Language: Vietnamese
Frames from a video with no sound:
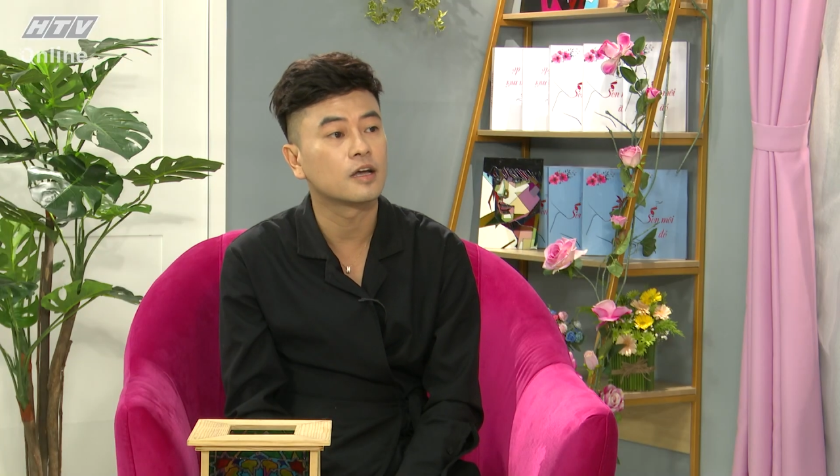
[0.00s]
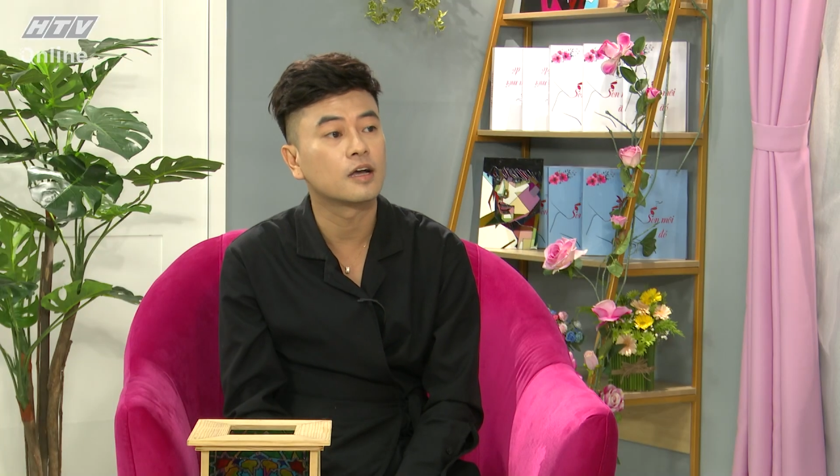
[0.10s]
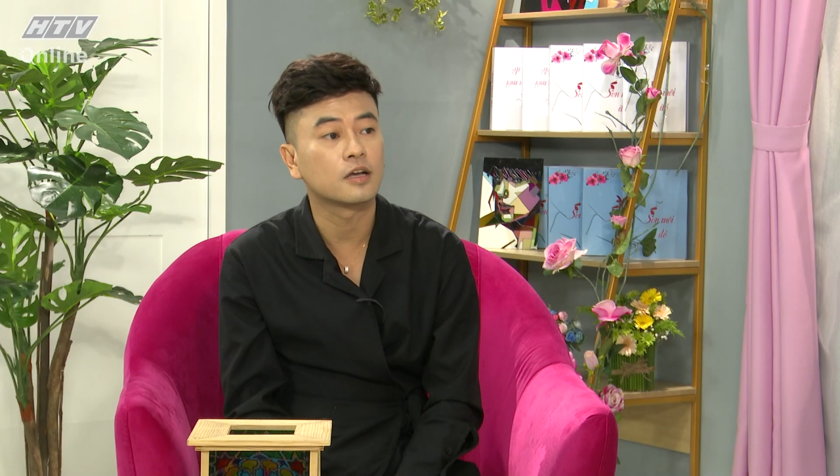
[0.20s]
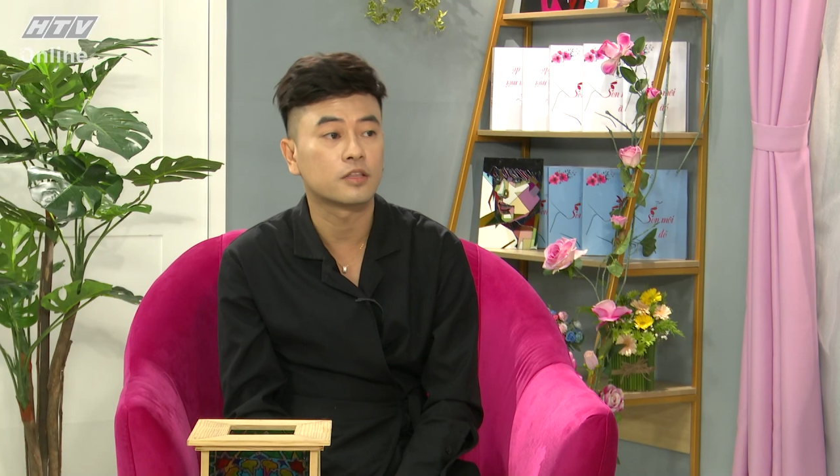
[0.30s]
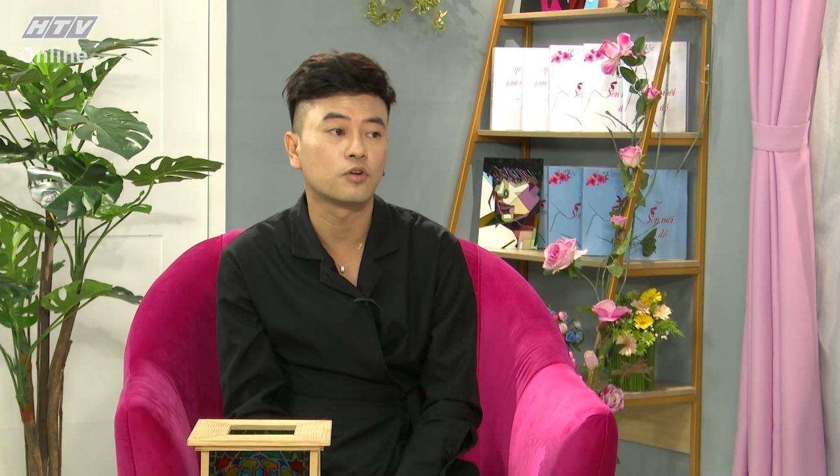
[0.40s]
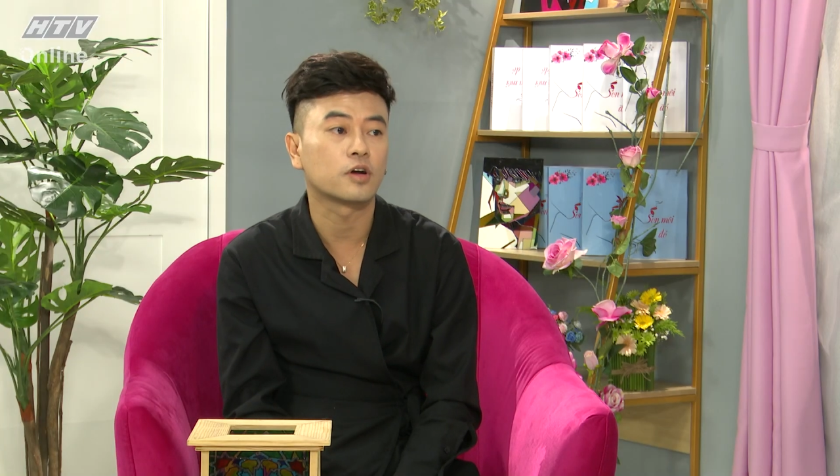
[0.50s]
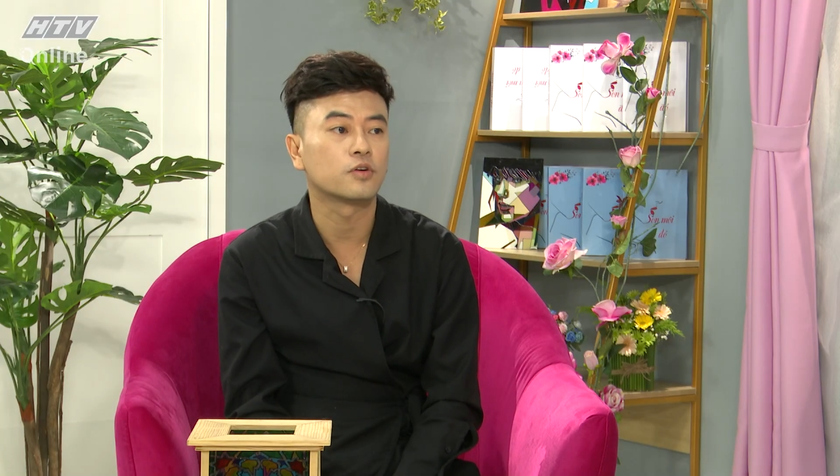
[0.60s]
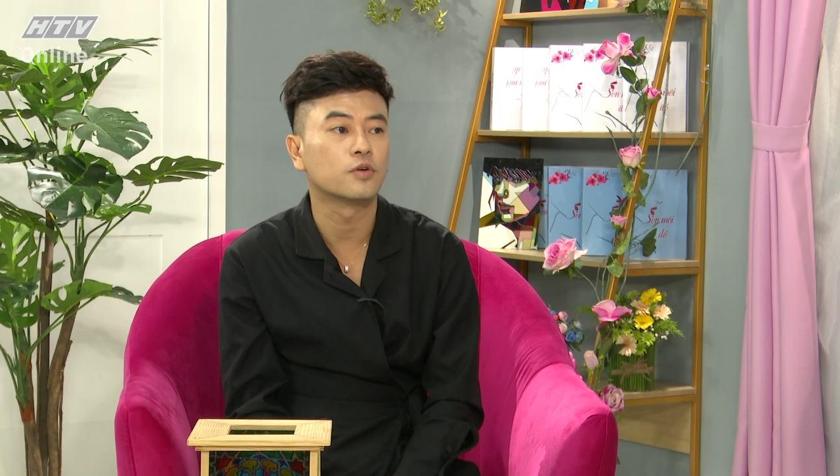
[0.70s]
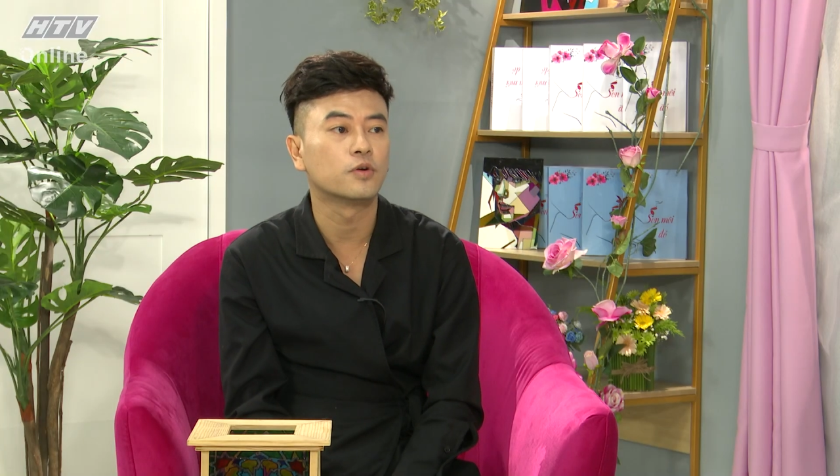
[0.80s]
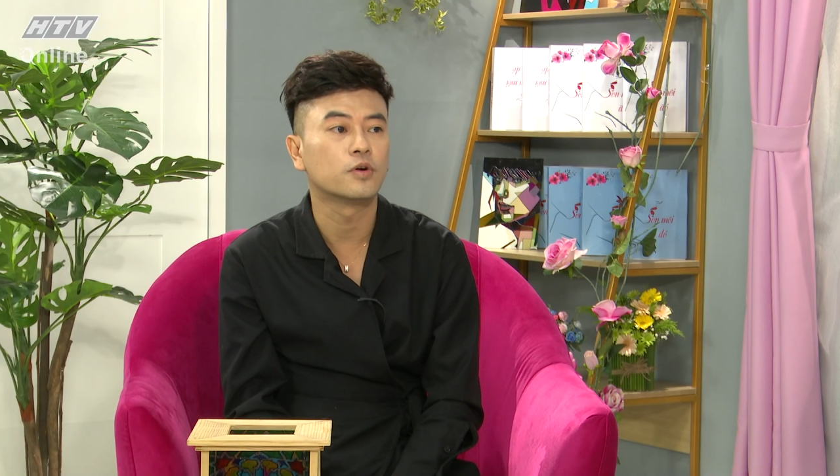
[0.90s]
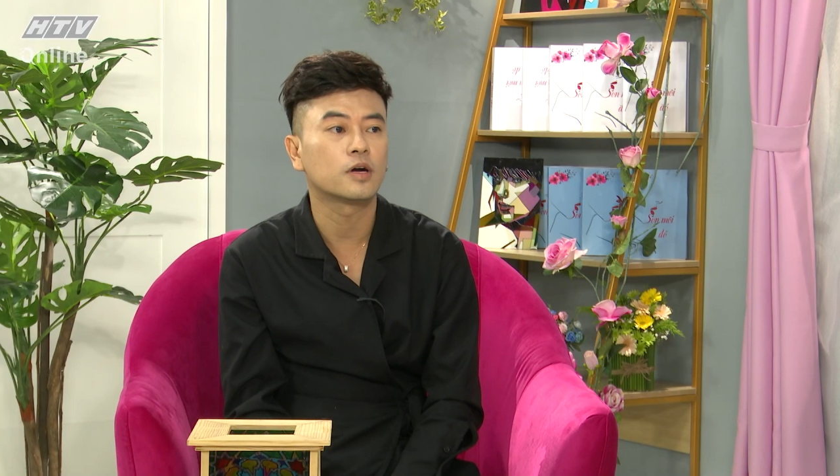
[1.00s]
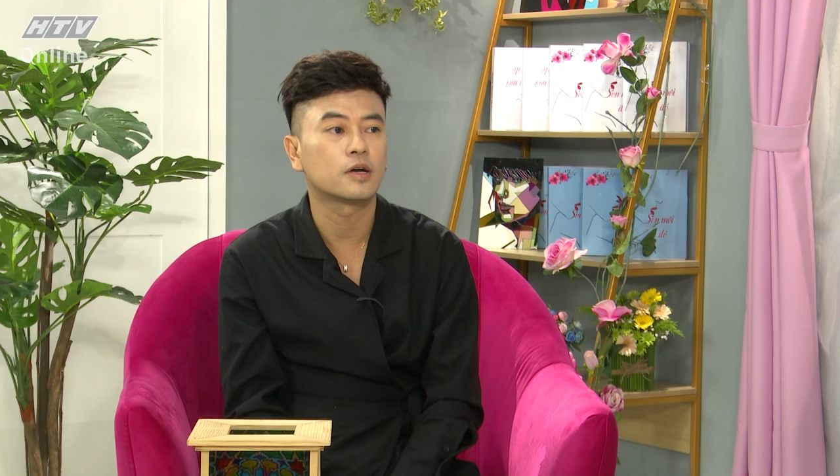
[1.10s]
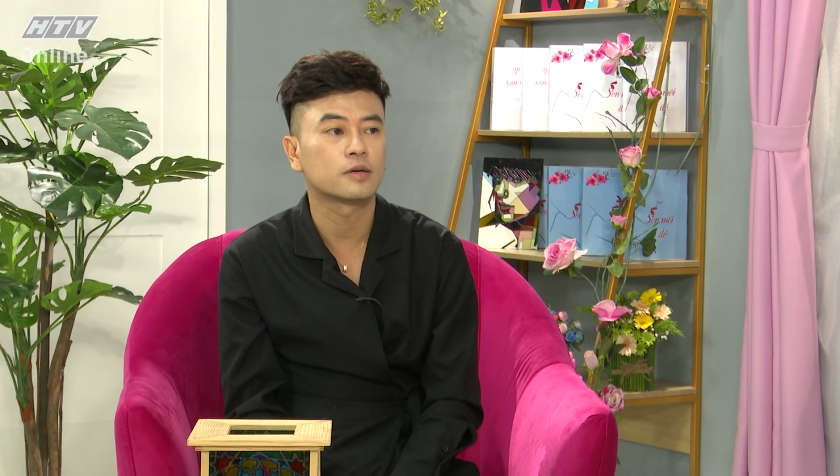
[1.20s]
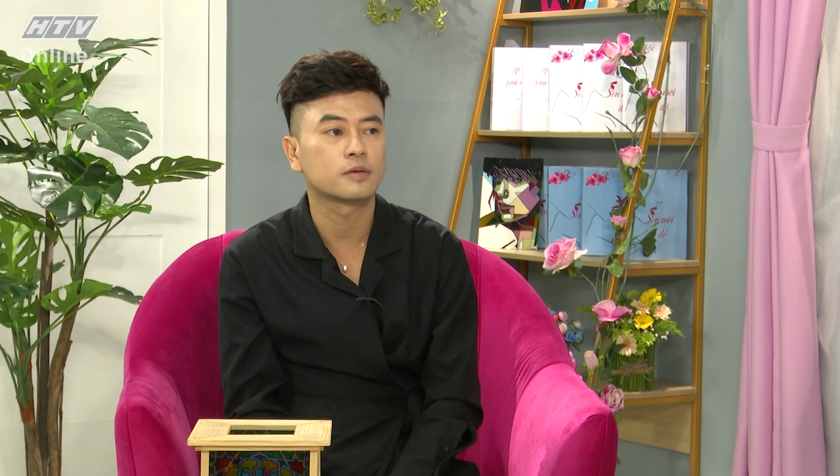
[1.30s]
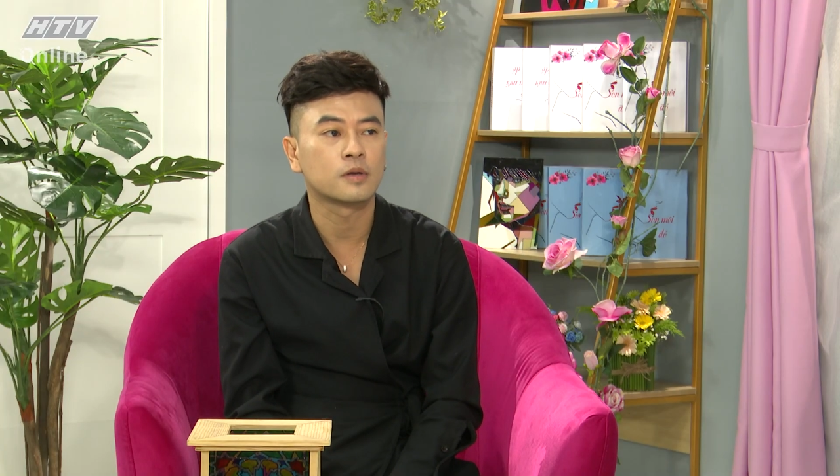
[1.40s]
à, nghệ thuật
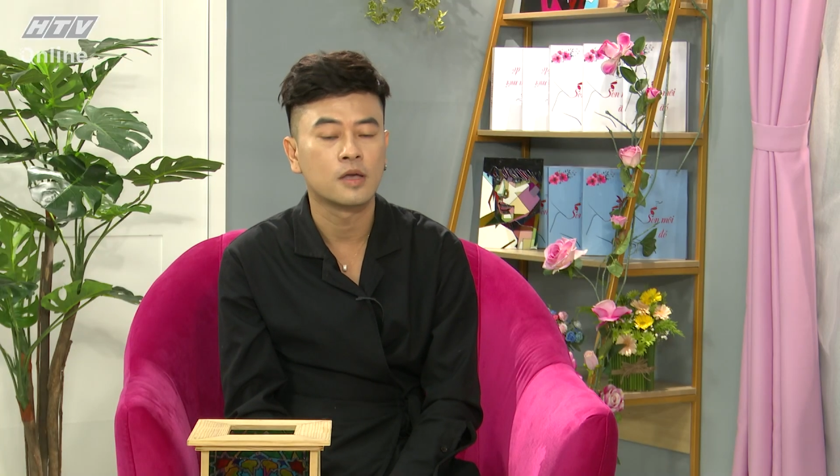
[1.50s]
của